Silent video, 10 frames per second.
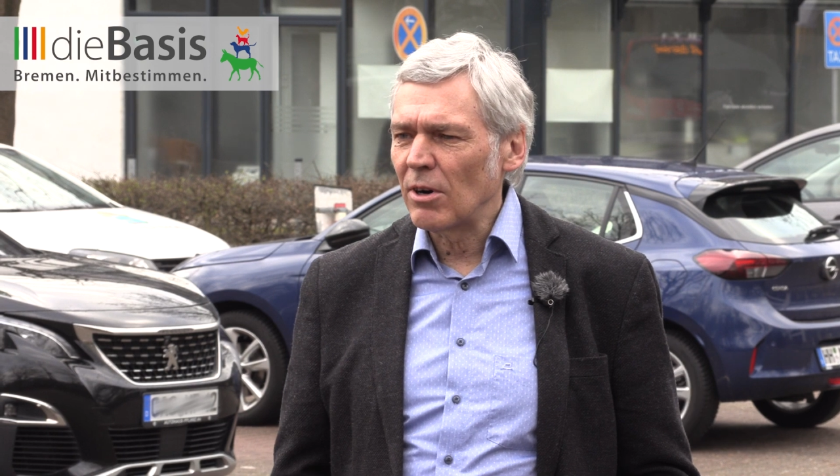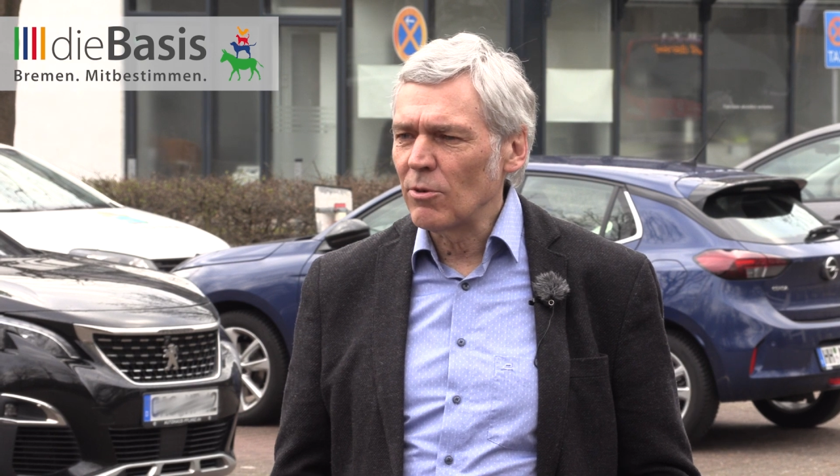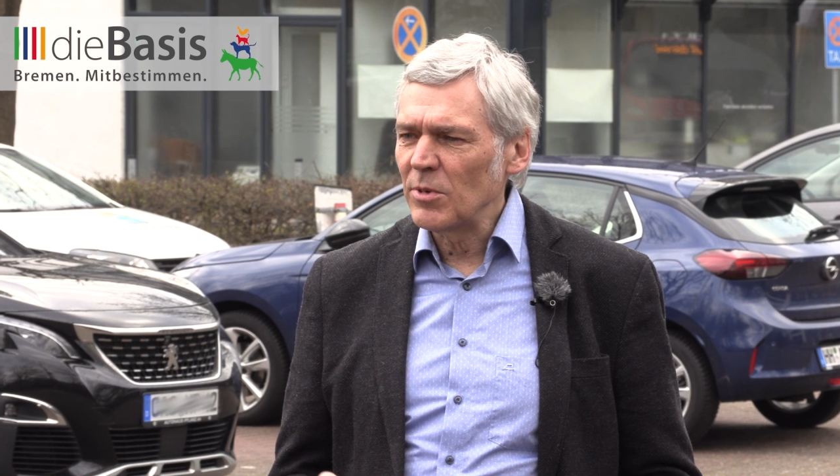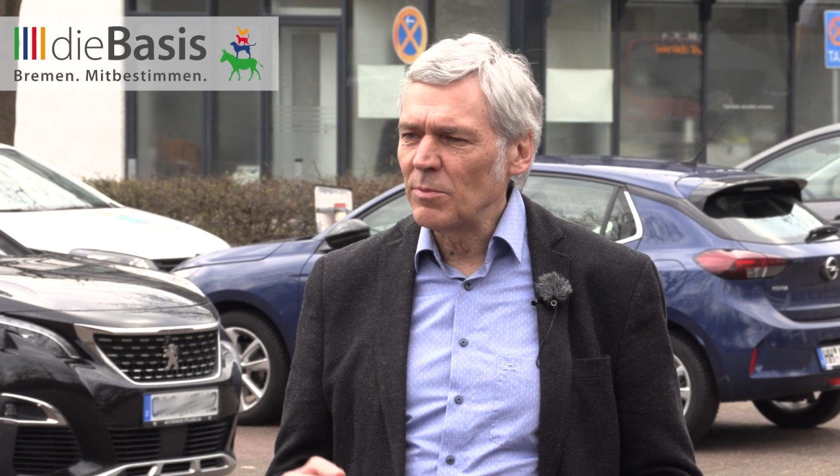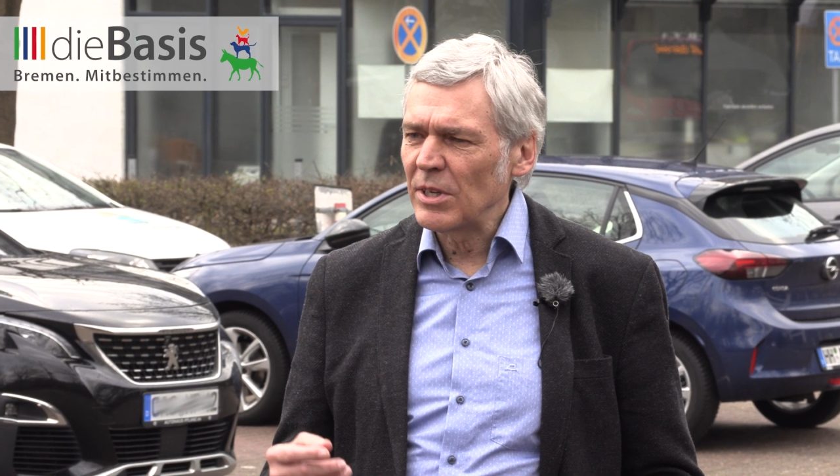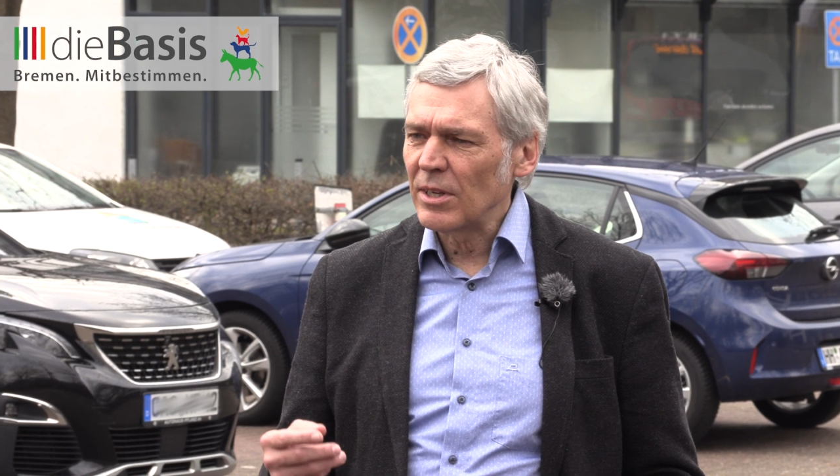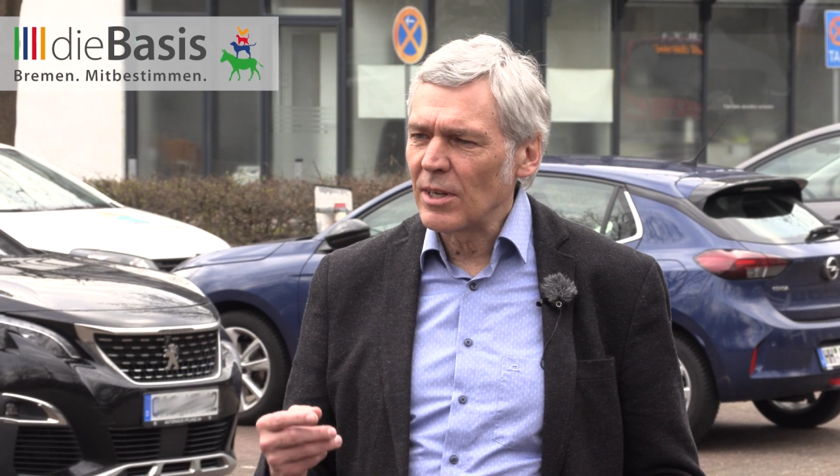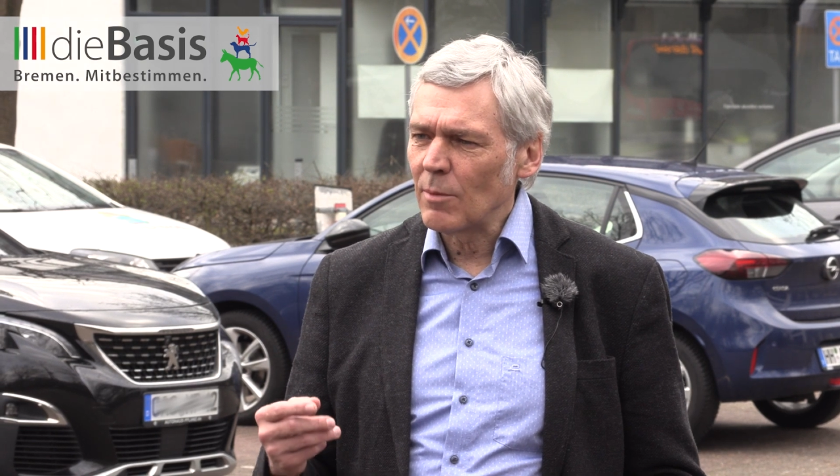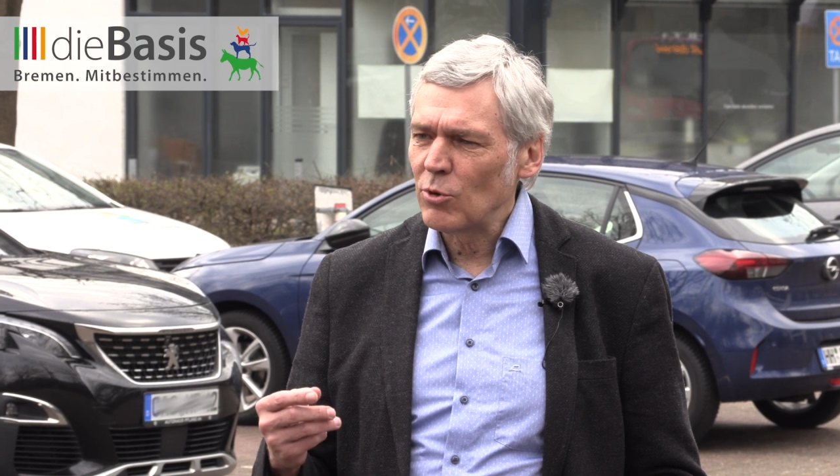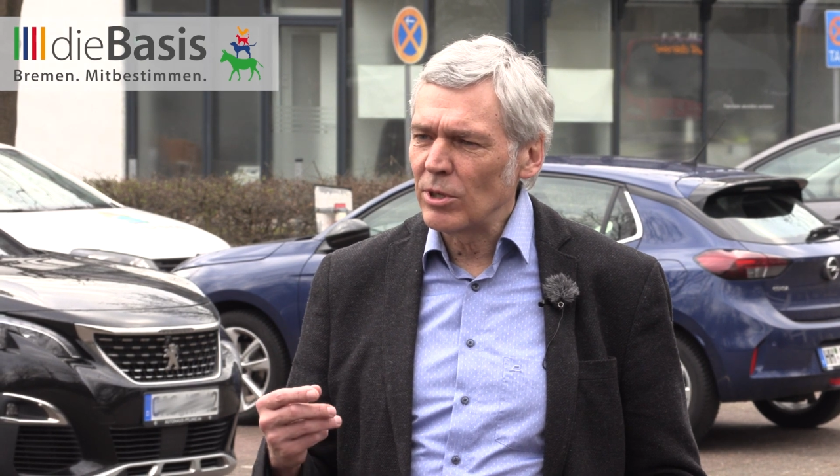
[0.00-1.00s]
warum ich mich
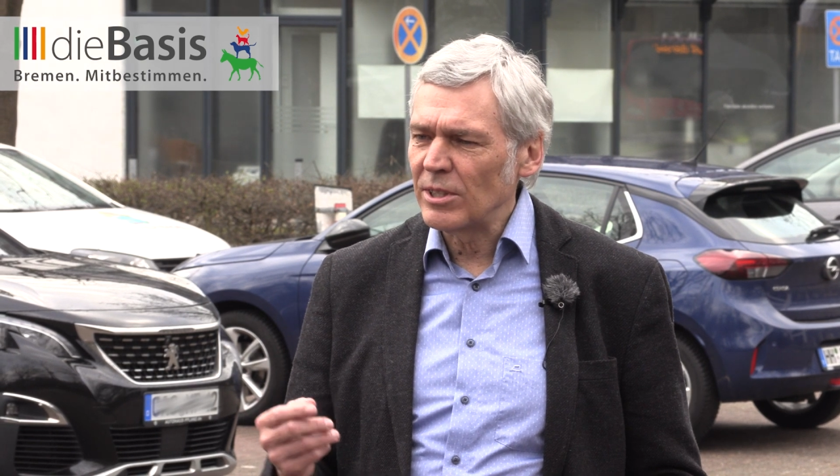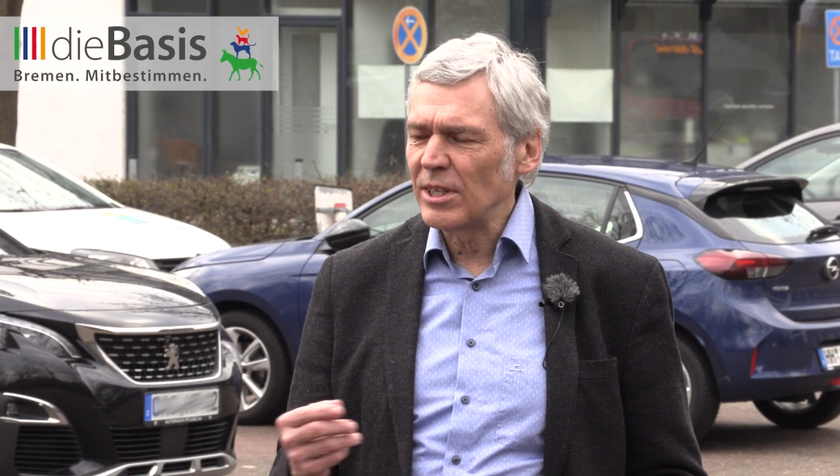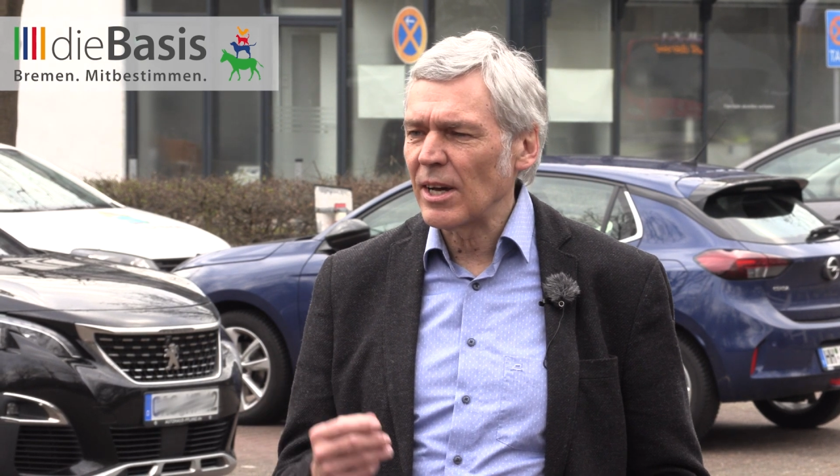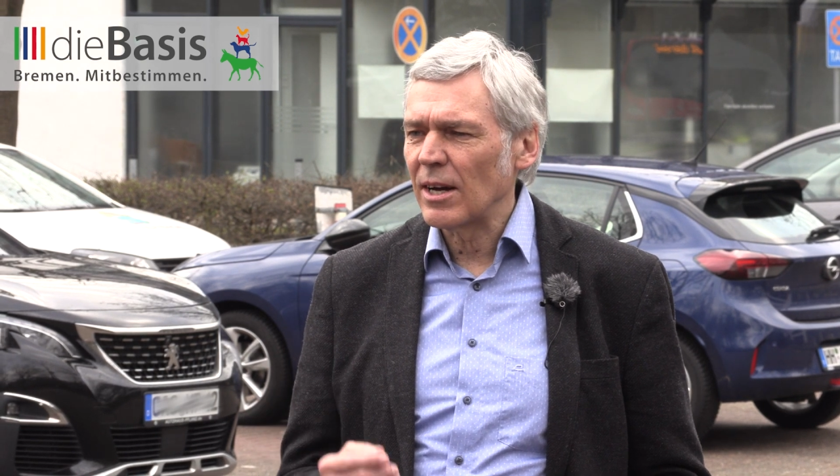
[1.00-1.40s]
in der Politik